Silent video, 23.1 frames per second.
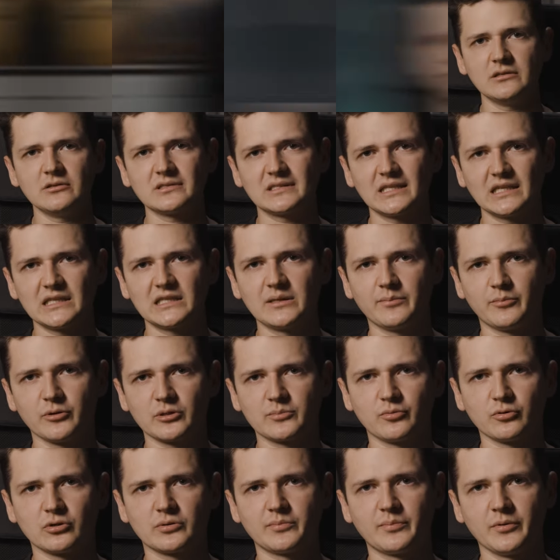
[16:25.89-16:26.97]
I ostatni
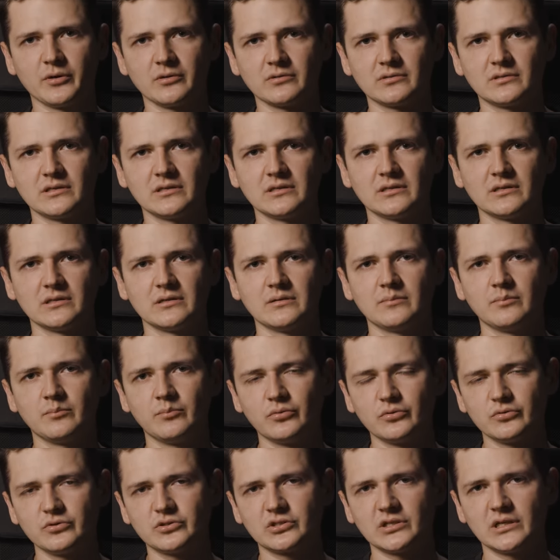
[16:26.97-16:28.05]
podpunkt piąty,
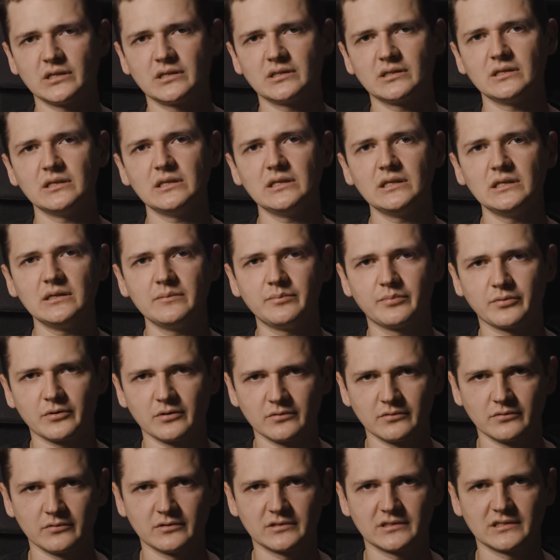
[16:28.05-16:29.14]
budżet i
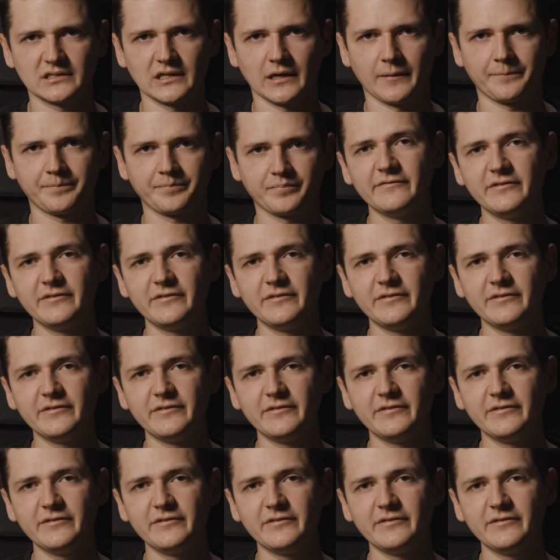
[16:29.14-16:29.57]
produkcja.